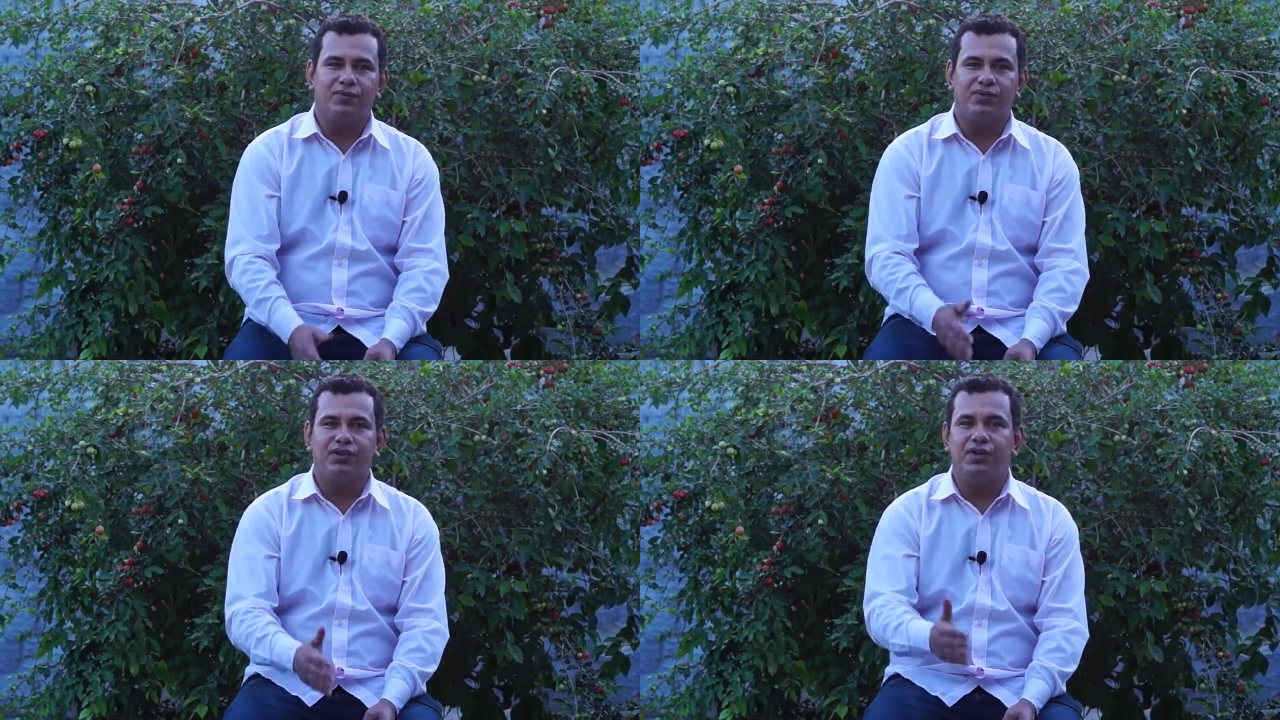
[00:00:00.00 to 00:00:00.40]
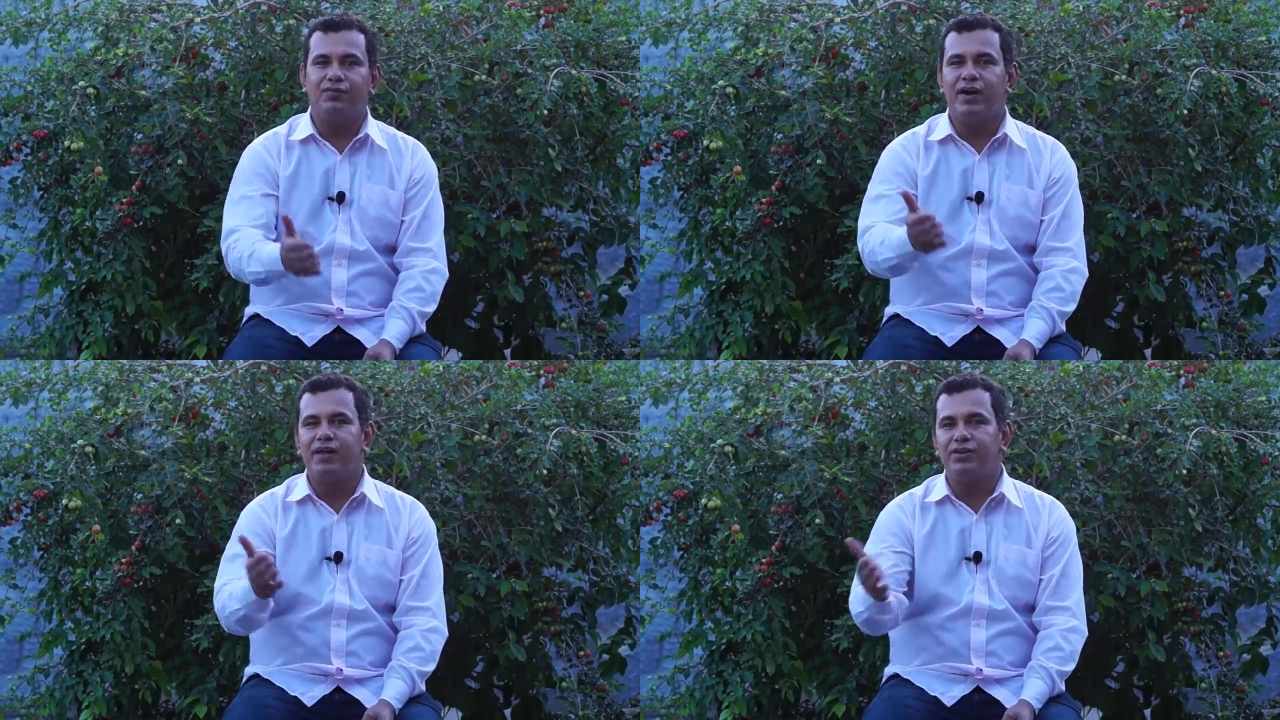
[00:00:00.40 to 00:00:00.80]
você
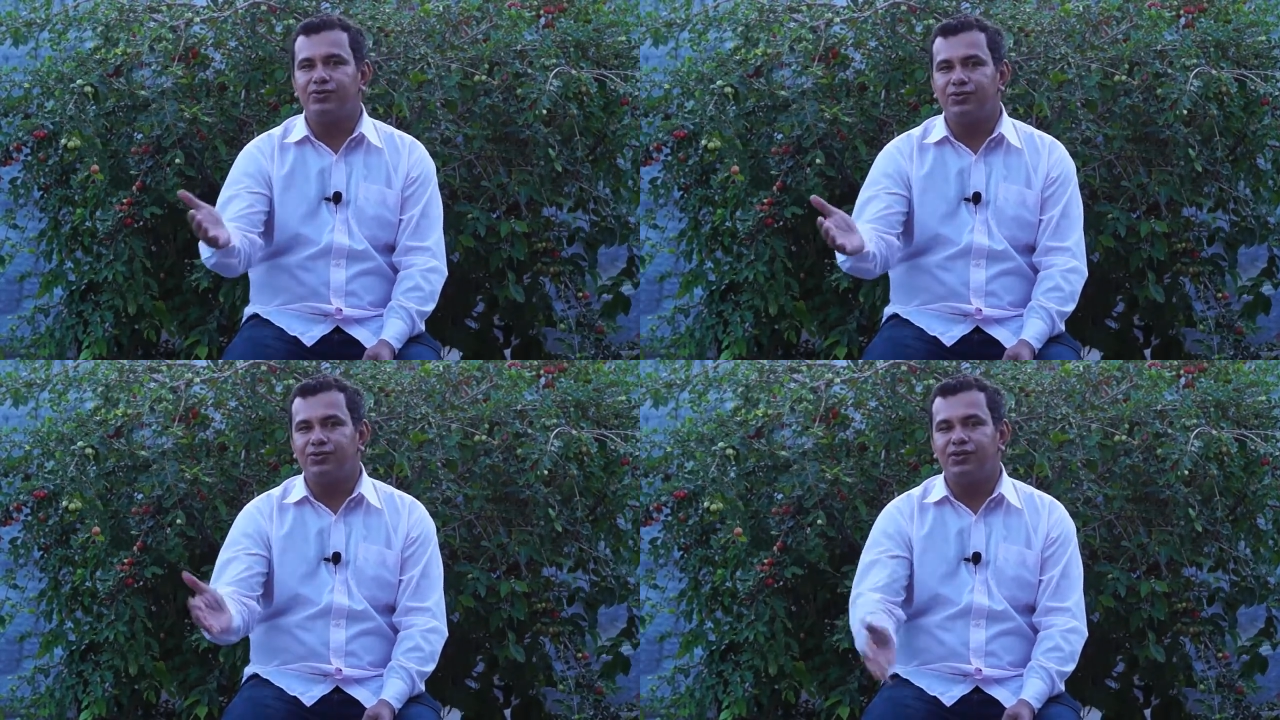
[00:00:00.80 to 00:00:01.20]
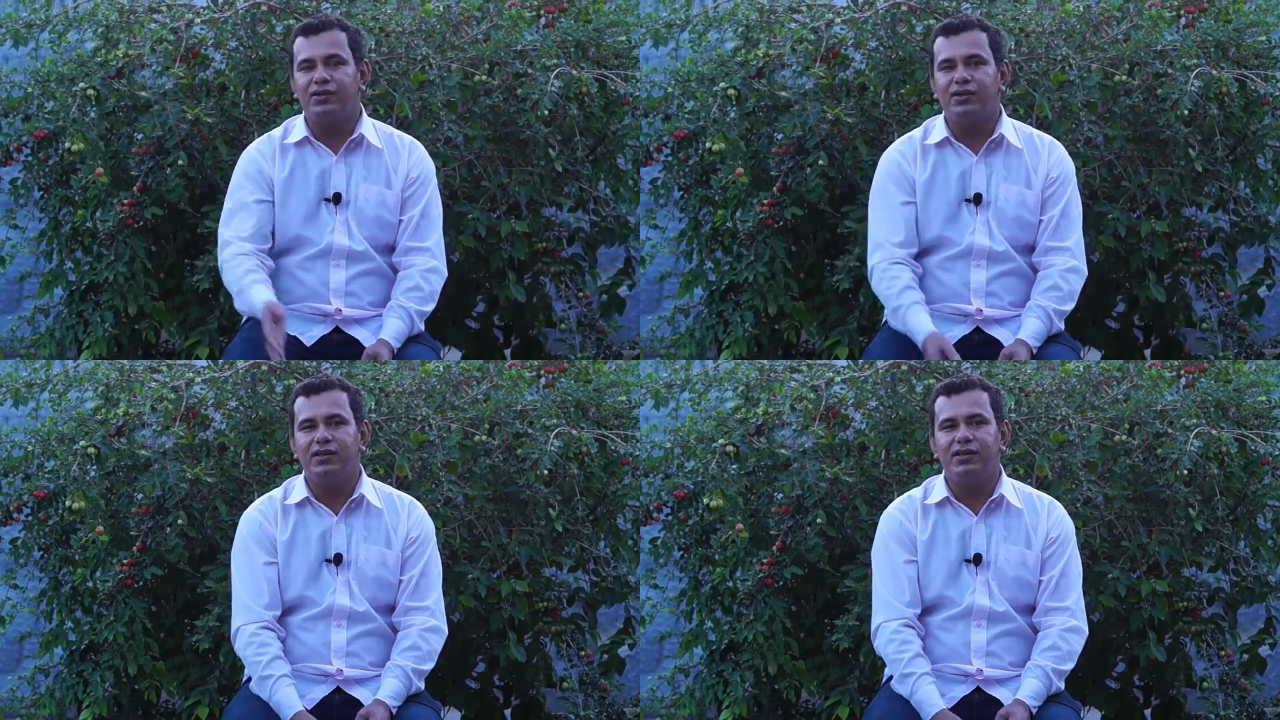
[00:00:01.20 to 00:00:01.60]
não vai
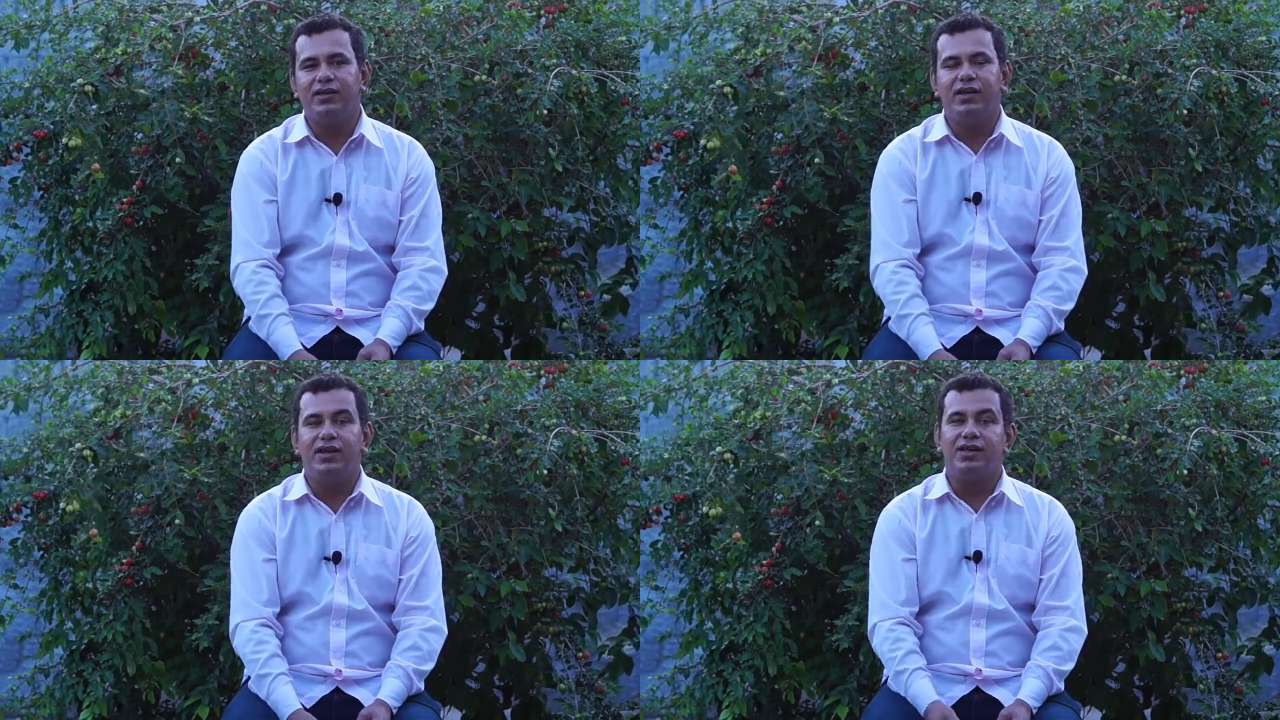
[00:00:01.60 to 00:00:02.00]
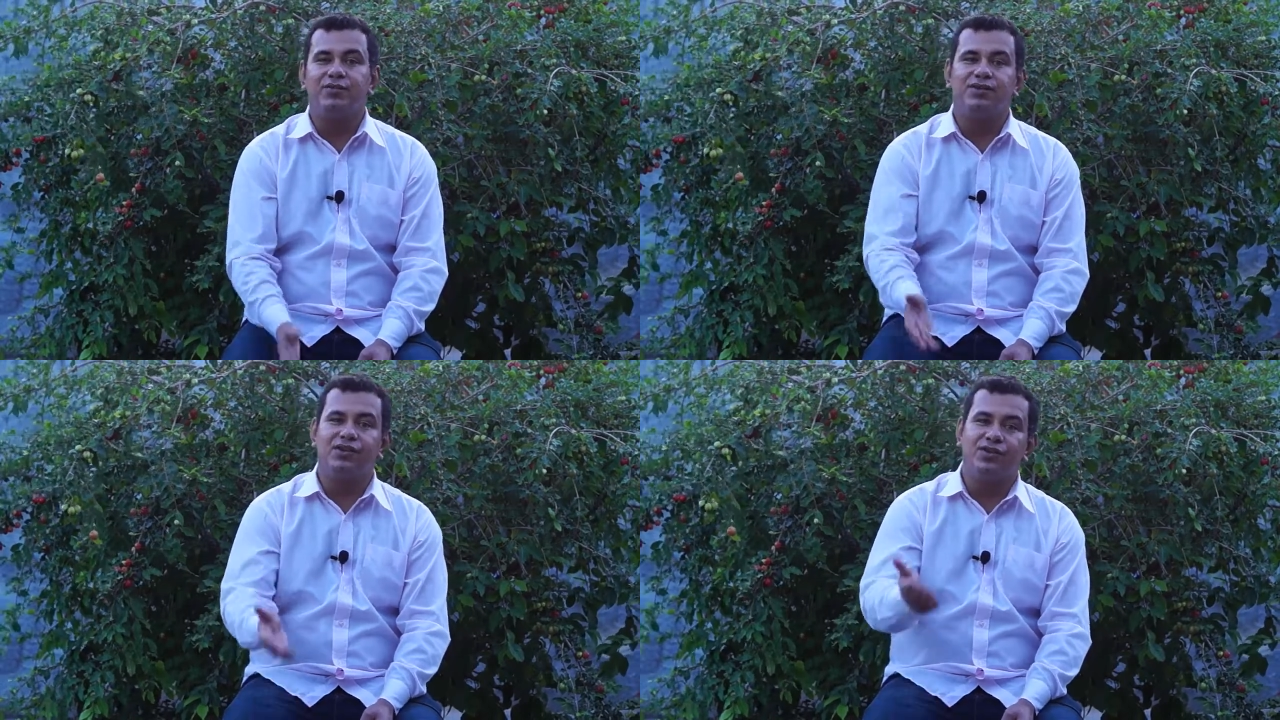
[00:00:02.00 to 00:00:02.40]
retroceder e você